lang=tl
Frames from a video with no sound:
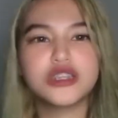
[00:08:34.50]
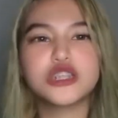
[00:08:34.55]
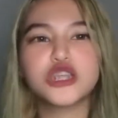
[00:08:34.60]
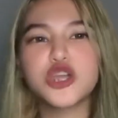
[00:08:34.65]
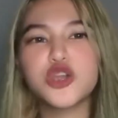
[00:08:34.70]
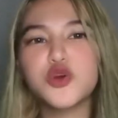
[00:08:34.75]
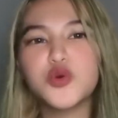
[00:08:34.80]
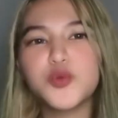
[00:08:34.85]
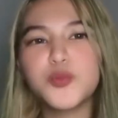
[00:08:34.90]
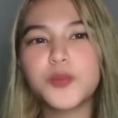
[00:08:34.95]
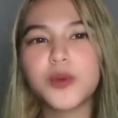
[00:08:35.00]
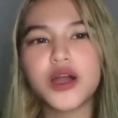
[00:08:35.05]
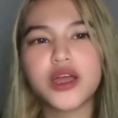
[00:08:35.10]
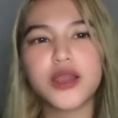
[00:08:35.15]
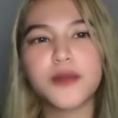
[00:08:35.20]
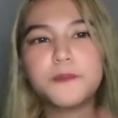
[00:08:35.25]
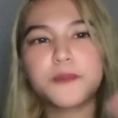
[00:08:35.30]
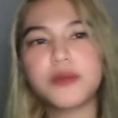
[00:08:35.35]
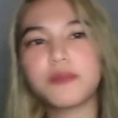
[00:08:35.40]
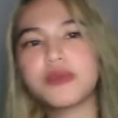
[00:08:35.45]
siya yung
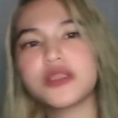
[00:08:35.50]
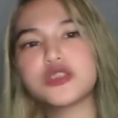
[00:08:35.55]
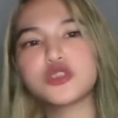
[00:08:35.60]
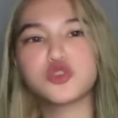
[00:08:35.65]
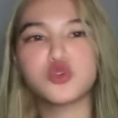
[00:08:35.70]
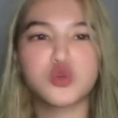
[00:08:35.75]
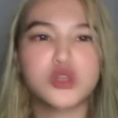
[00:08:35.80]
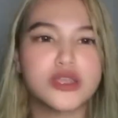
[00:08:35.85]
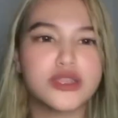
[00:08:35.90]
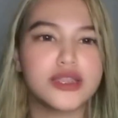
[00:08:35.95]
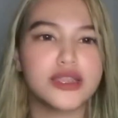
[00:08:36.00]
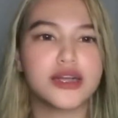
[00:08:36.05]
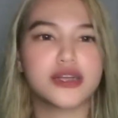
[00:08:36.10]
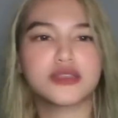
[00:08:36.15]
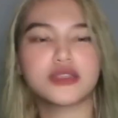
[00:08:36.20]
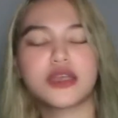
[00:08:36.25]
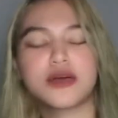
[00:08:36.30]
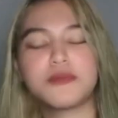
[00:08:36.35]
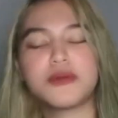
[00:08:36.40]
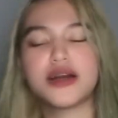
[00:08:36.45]
parang pipitsugin
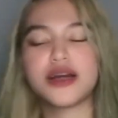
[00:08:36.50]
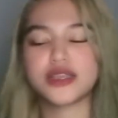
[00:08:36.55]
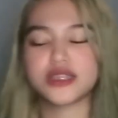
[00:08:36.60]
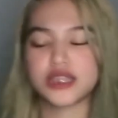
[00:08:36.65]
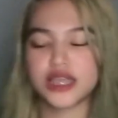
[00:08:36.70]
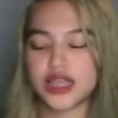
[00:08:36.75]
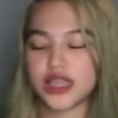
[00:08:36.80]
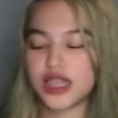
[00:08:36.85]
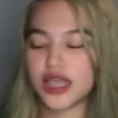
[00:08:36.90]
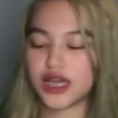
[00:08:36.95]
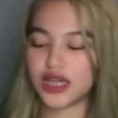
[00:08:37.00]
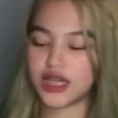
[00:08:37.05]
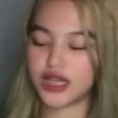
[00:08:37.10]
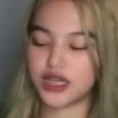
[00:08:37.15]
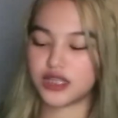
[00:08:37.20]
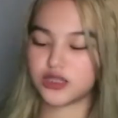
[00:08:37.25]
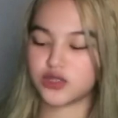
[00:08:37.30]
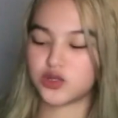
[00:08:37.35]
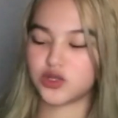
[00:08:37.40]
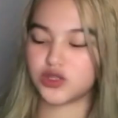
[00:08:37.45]
lang na mga tela
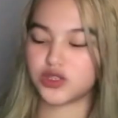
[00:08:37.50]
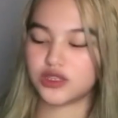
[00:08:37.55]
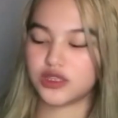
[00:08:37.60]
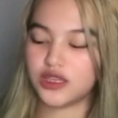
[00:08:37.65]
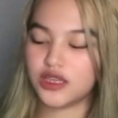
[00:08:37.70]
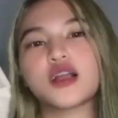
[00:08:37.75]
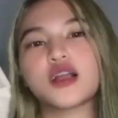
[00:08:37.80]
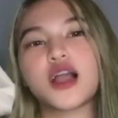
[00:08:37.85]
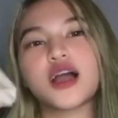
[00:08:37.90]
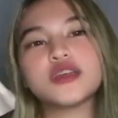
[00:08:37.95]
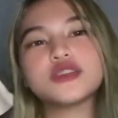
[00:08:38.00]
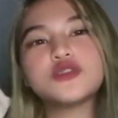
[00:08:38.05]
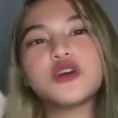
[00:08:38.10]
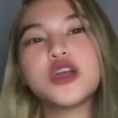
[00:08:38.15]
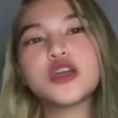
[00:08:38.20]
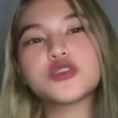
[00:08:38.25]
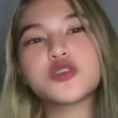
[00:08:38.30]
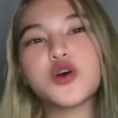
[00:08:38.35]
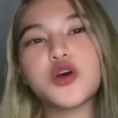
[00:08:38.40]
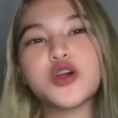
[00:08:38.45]
ganun Kaso
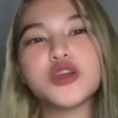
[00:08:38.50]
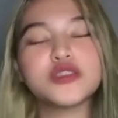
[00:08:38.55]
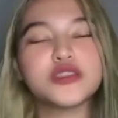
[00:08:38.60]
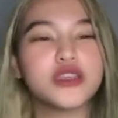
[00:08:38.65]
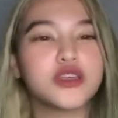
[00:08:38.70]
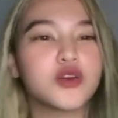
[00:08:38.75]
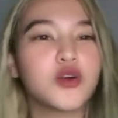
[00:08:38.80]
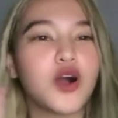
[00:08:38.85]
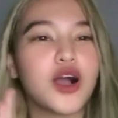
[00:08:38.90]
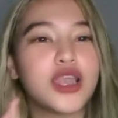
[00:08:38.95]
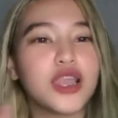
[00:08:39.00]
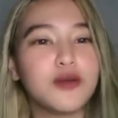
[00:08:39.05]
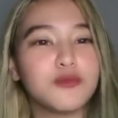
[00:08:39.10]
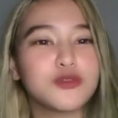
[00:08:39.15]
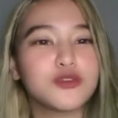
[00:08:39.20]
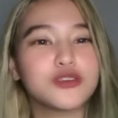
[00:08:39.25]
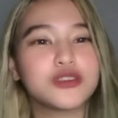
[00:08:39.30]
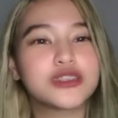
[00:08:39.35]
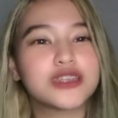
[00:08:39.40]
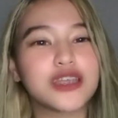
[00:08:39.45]
ito, hindi ko alam
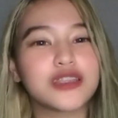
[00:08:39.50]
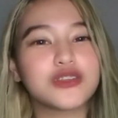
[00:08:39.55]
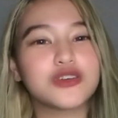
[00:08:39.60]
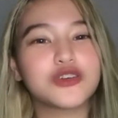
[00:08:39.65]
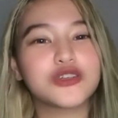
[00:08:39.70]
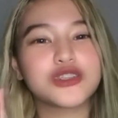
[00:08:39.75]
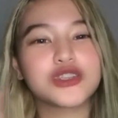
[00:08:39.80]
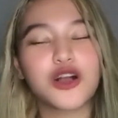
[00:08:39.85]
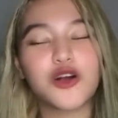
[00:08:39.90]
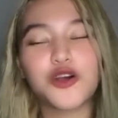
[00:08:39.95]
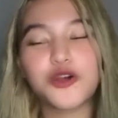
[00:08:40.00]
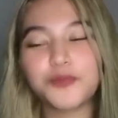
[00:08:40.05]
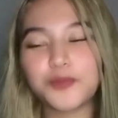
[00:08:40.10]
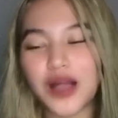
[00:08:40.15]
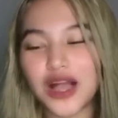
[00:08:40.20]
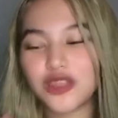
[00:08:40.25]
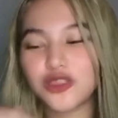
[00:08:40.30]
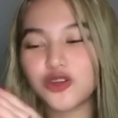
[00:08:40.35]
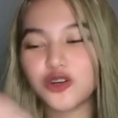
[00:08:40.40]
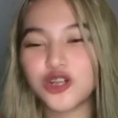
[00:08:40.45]
kung saan ko siya or
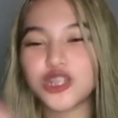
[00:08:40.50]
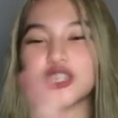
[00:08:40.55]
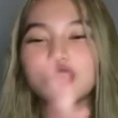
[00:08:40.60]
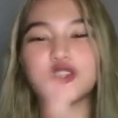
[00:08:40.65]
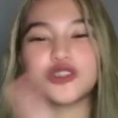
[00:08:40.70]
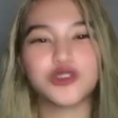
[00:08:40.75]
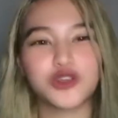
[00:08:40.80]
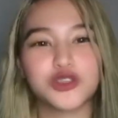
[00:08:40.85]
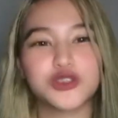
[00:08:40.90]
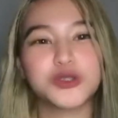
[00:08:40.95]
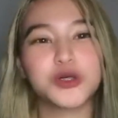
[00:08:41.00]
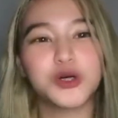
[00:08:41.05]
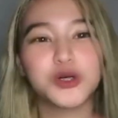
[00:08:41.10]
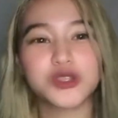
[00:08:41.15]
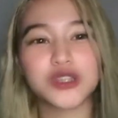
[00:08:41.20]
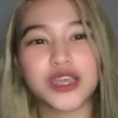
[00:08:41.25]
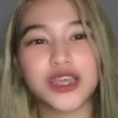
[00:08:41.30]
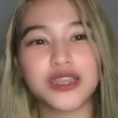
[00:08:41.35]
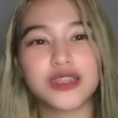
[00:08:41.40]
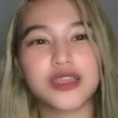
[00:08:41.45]
paano ko siya
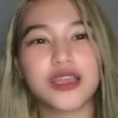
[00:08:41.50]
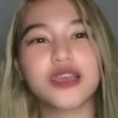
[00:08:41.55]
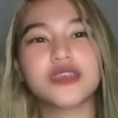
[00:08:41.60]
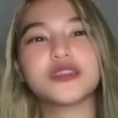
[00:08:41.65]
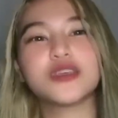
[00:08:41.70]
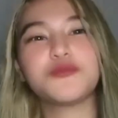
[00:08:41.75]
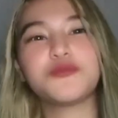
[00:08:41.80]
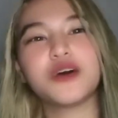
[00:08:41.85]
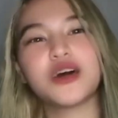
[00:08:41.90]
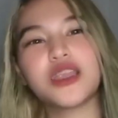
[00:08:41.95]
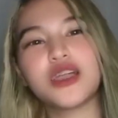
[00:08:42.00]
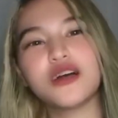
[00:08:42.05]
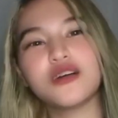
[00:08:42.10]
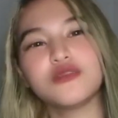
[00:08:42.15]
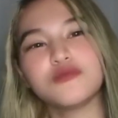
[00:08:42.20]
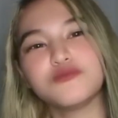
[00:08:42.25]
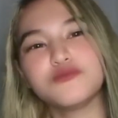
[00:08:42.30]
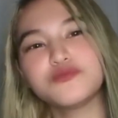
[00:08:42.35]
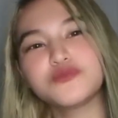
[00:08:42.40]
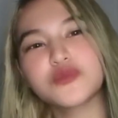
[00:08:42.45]
susuotin kasi
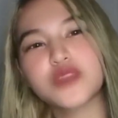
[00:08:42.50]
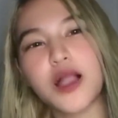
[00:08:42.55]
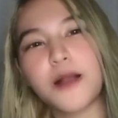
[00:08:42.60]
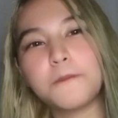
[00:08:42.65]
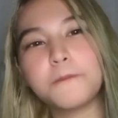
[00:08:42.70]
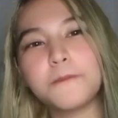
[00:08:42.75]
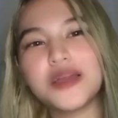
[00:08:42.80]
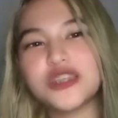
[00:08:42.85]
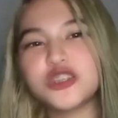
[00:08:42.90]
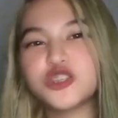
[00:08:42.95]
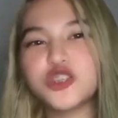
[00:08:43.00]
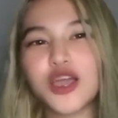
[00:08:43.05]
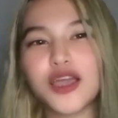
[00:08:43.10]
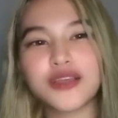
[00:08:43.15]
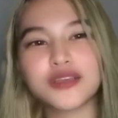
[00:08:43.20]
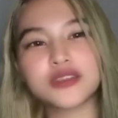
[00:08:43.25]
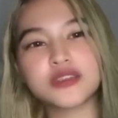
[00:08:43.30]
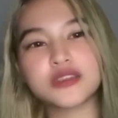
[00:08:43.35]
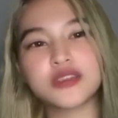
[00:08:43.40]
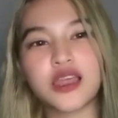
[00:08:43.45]
parang medyo
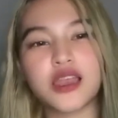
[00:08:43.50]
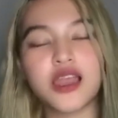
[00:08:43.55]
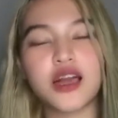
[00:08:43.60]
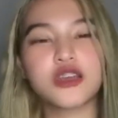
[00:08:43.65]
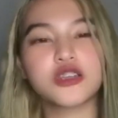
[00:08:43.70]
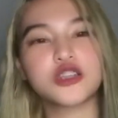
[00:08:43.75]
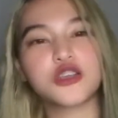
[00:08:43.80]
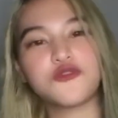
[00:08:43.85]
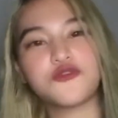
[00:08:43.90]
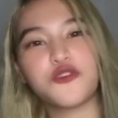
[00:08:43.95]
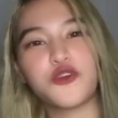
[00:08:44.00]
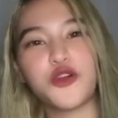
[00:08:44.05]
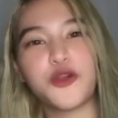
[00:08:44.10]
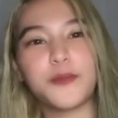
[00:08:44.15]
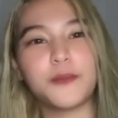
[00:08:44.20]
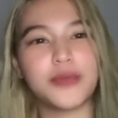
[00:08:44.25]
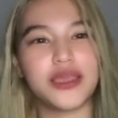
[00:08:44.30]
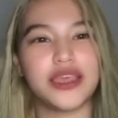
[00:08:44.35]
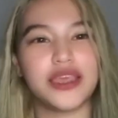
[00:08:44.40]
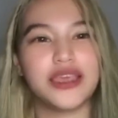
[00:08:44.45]
extra lang siya for me.